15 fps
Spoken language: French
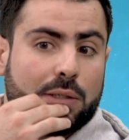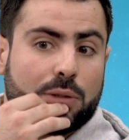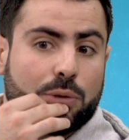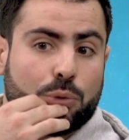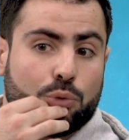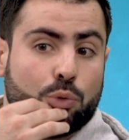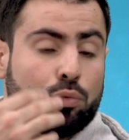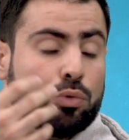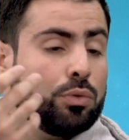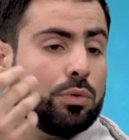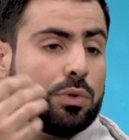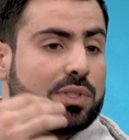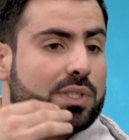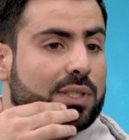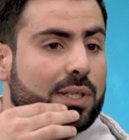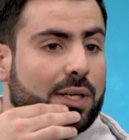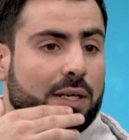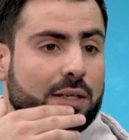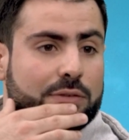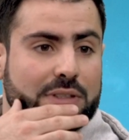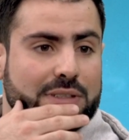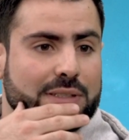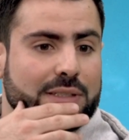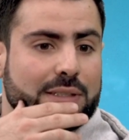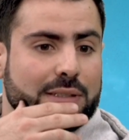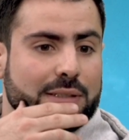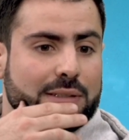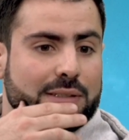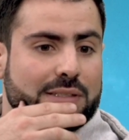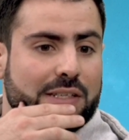que debout, etc. Enfin,
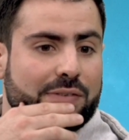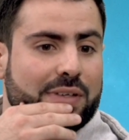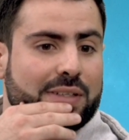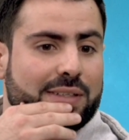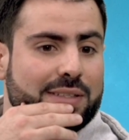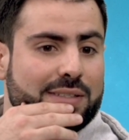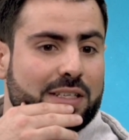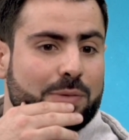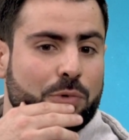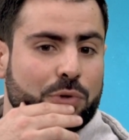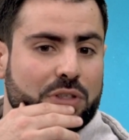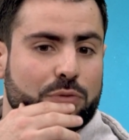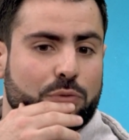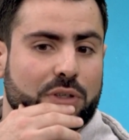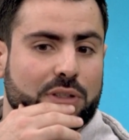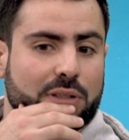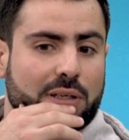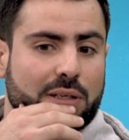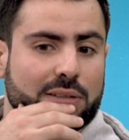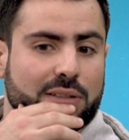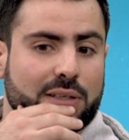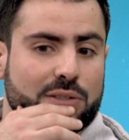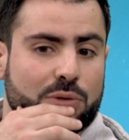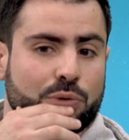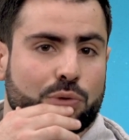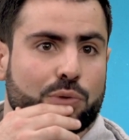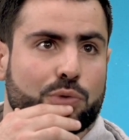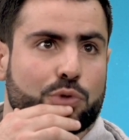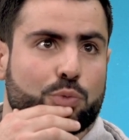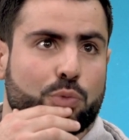c'est, Ça va être des éléments qui vont être intéressants,
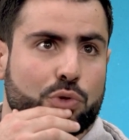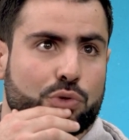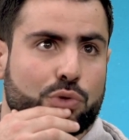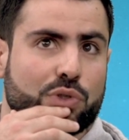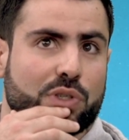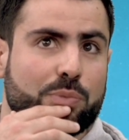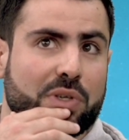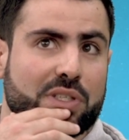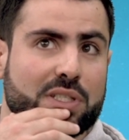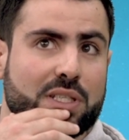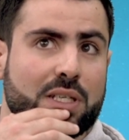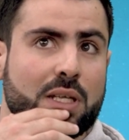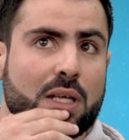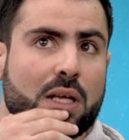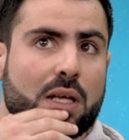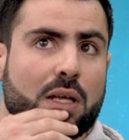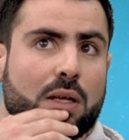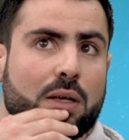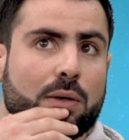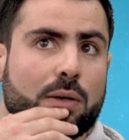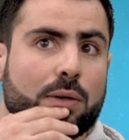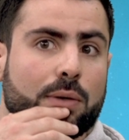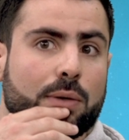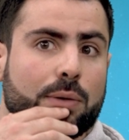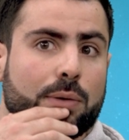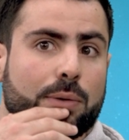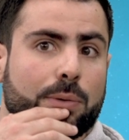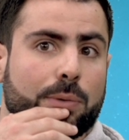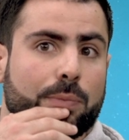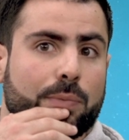dans, je pense, dans la partie
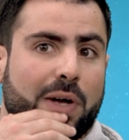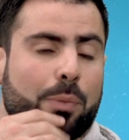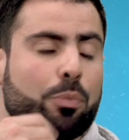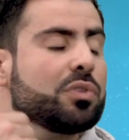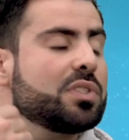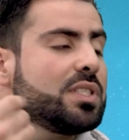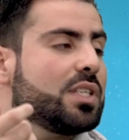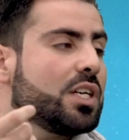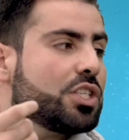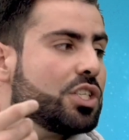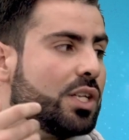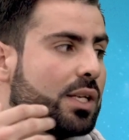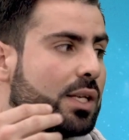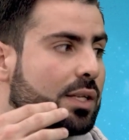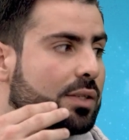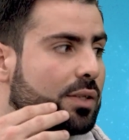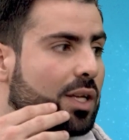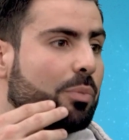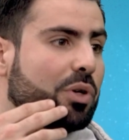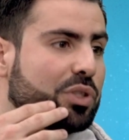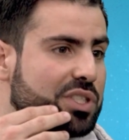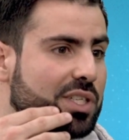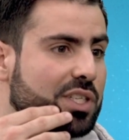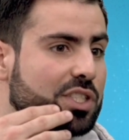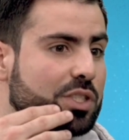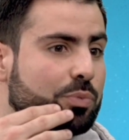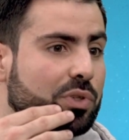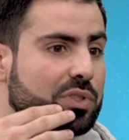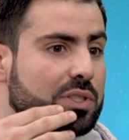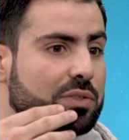euh, apprentissage d'un athlète, apprentissage d'un
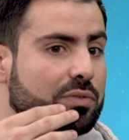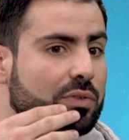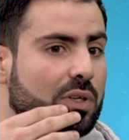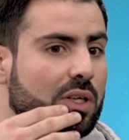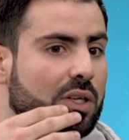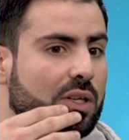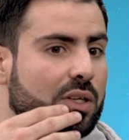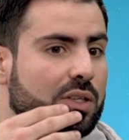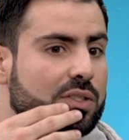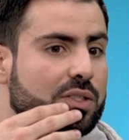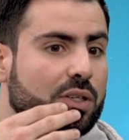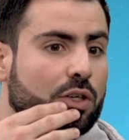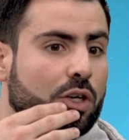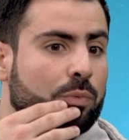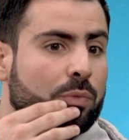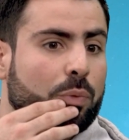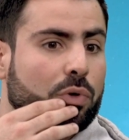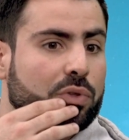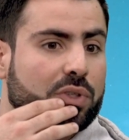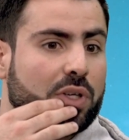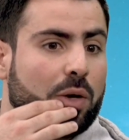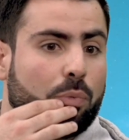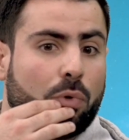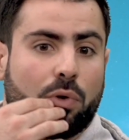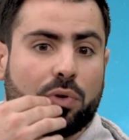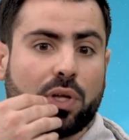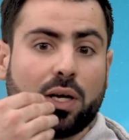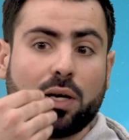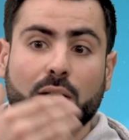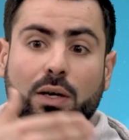sportif. C'est comme apprendre, apprendre